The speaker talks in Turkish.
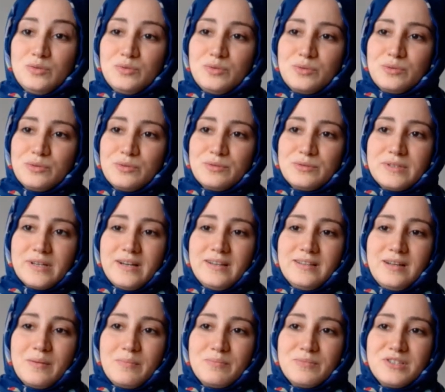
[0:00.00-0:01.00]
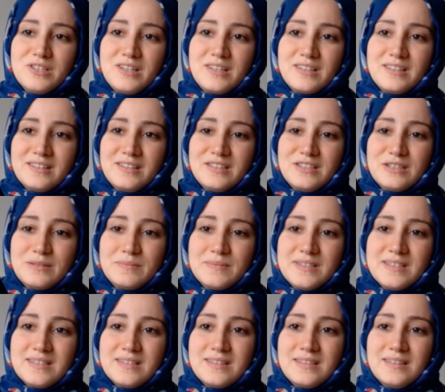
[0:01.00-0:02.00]
çok güzel yapmış
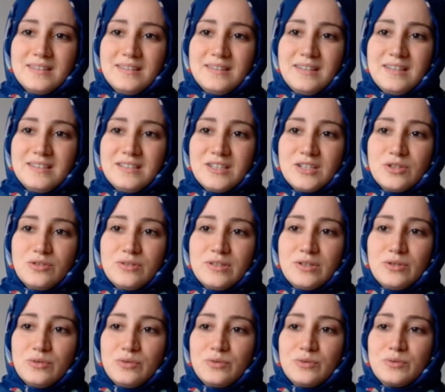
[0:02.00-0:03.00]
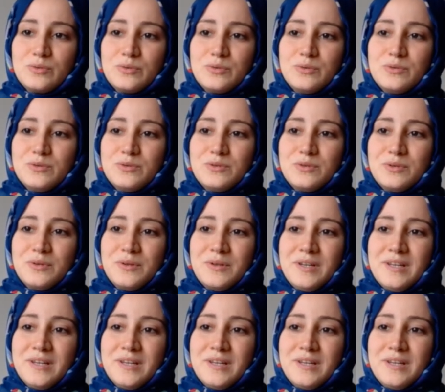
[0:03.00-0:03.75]
arkadaşımız. Teşekkür ediyoruz.